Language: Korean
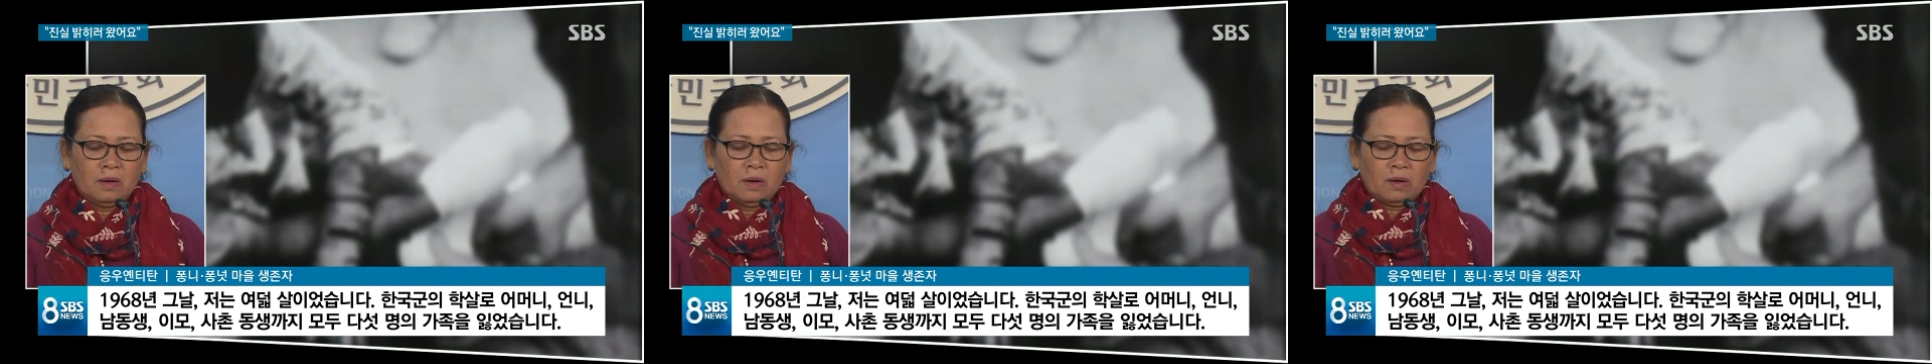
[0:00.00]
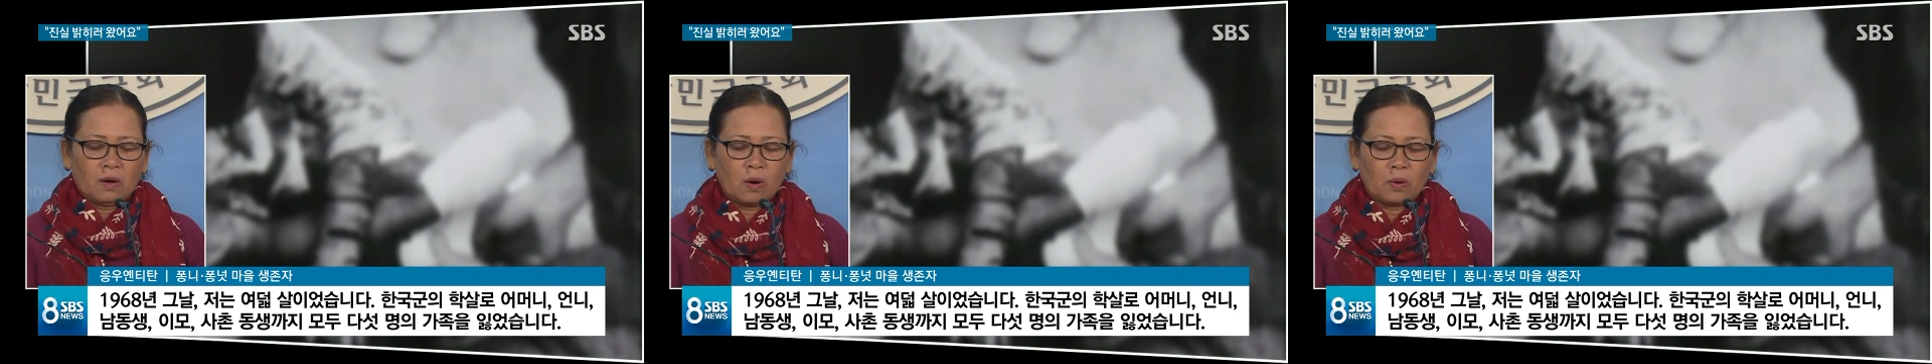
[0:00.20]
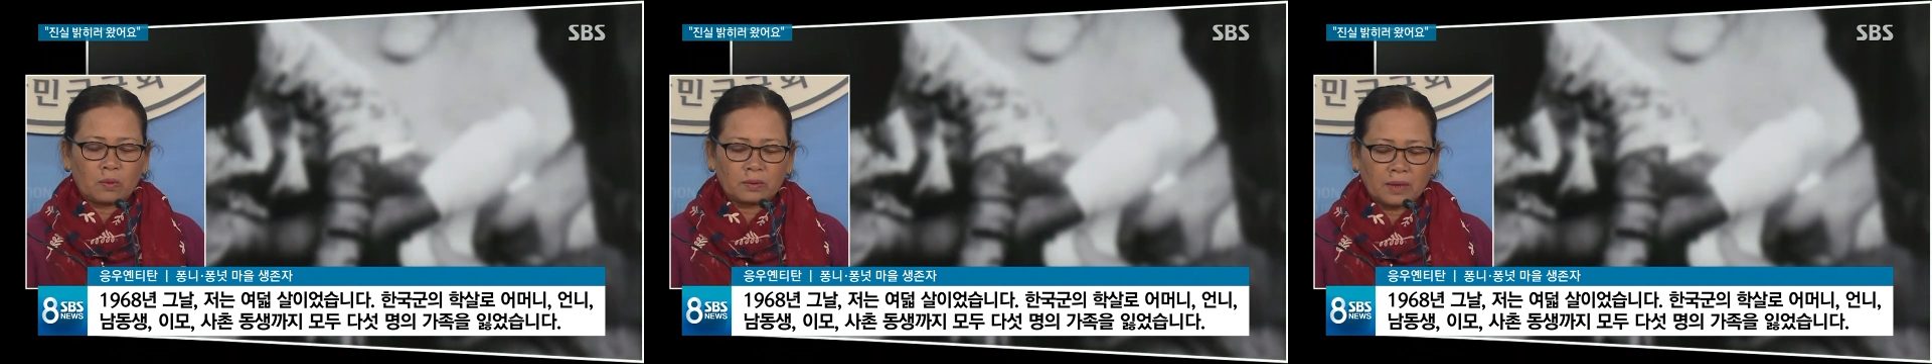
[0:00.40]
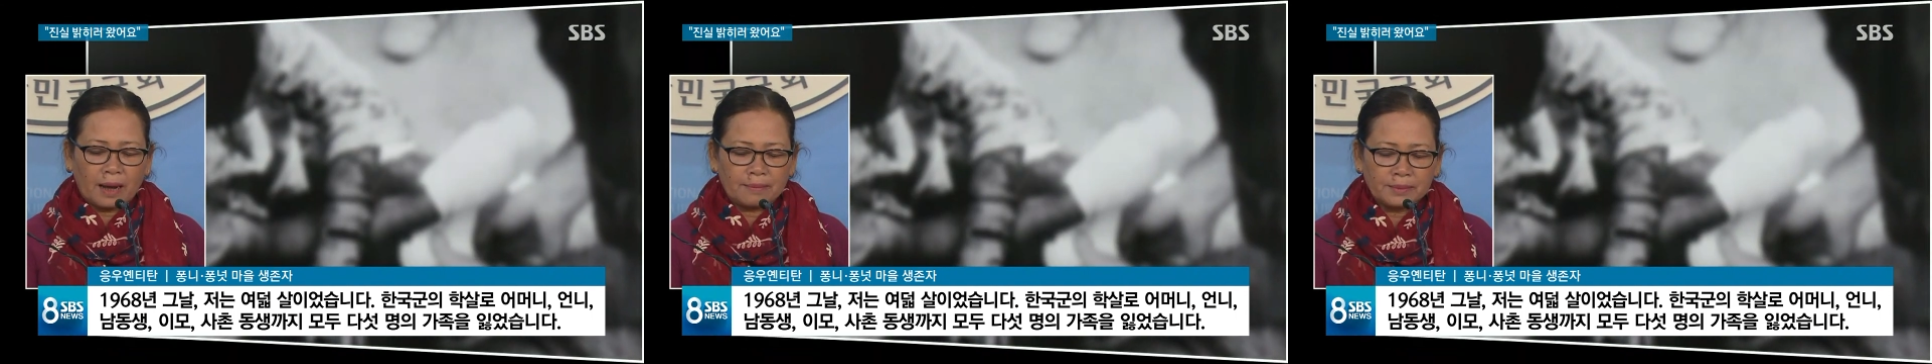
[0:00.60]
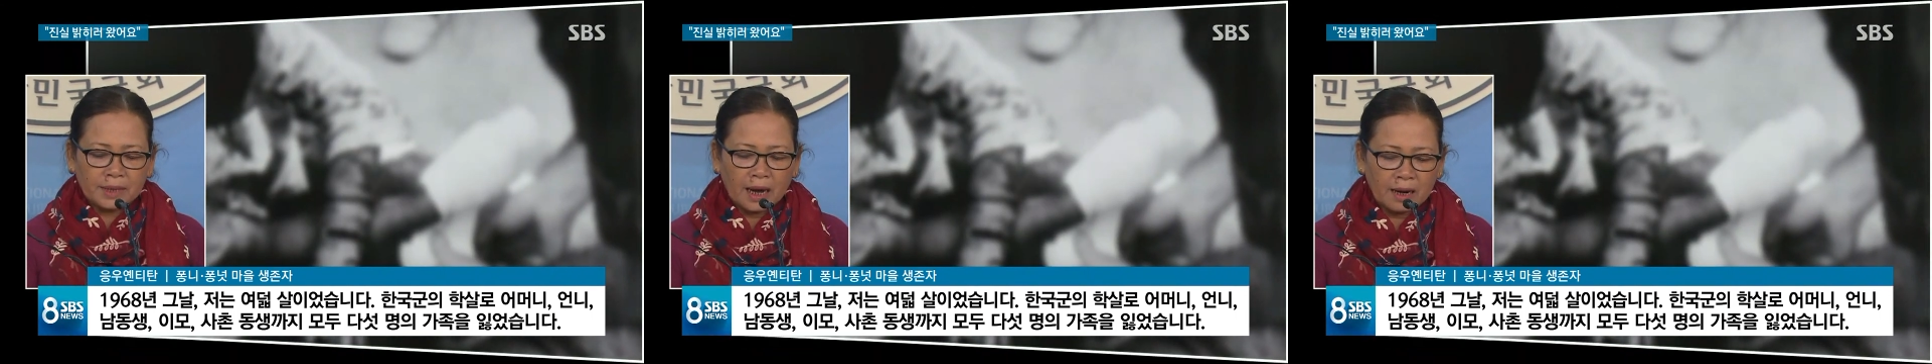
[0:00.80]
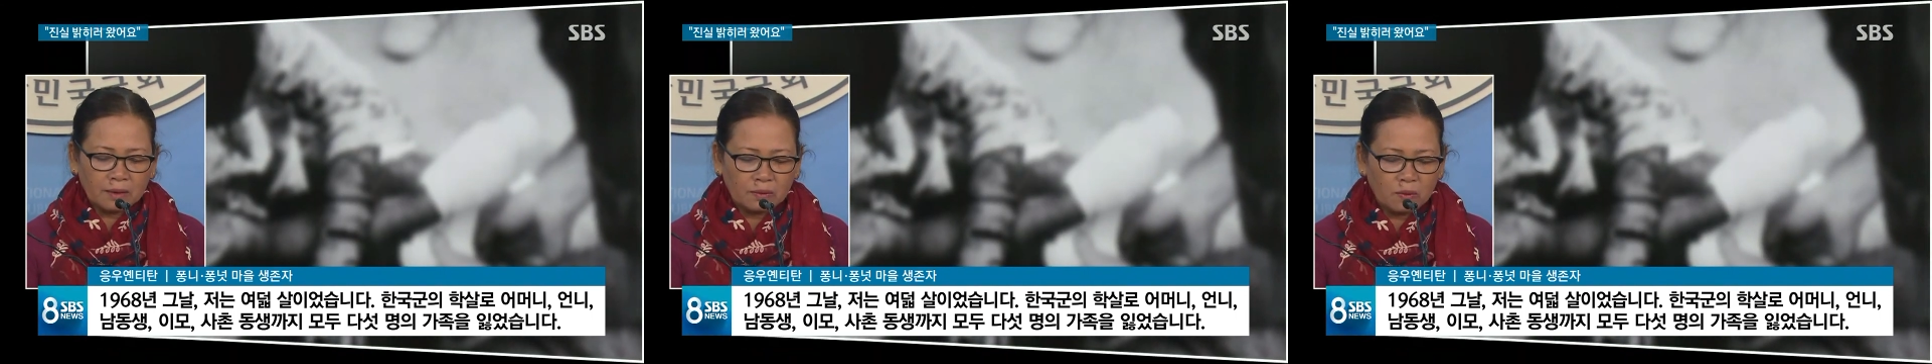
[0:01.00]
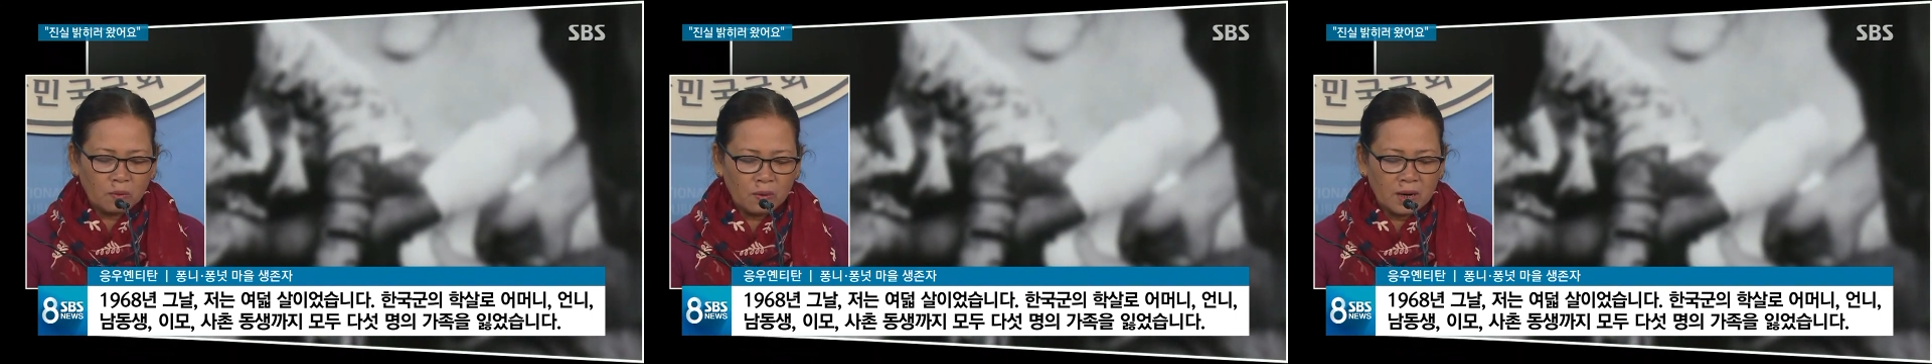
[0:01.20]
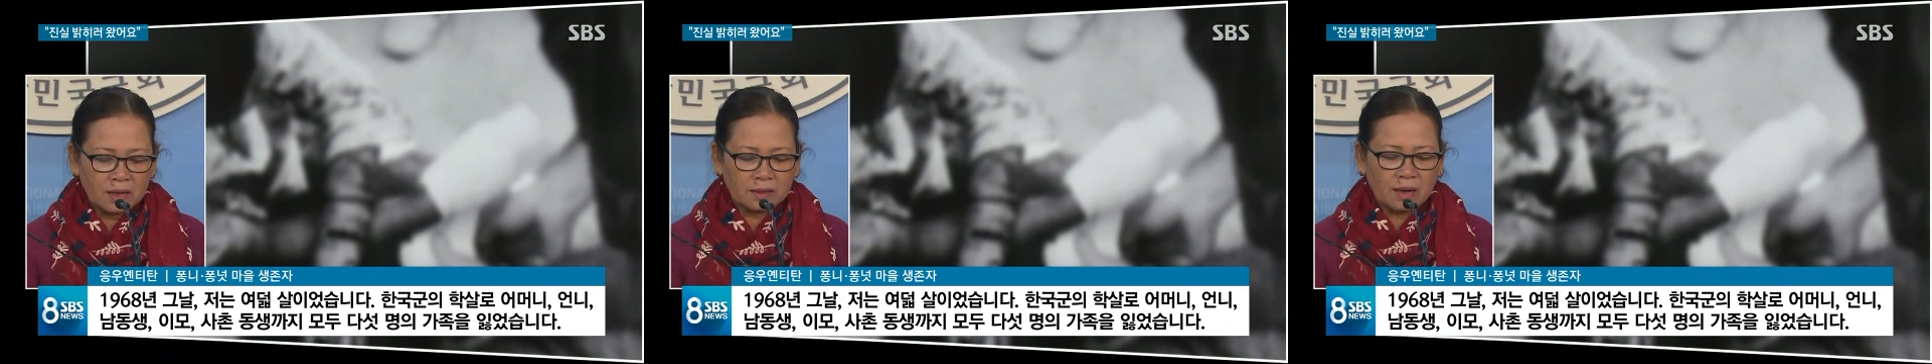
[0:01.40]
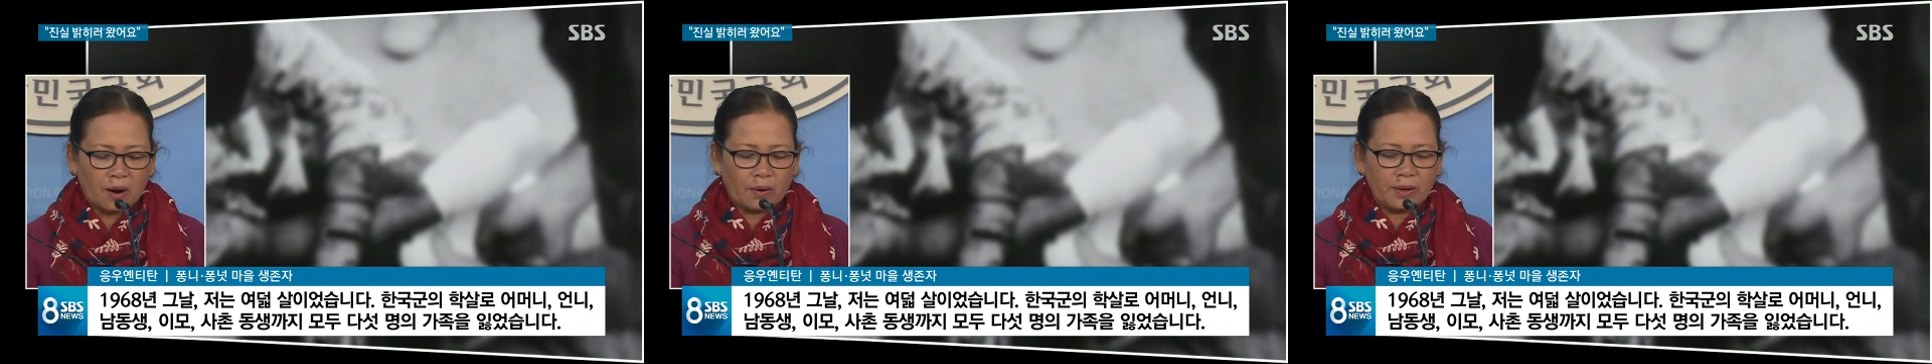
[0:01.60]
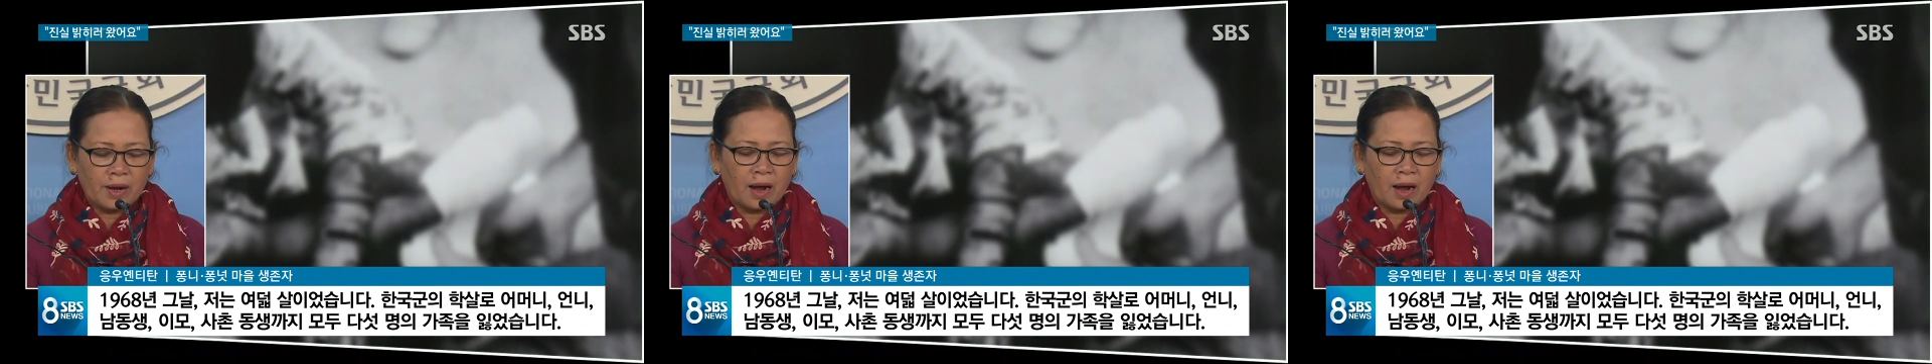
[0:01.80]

Cuộc thảm sát của quân đội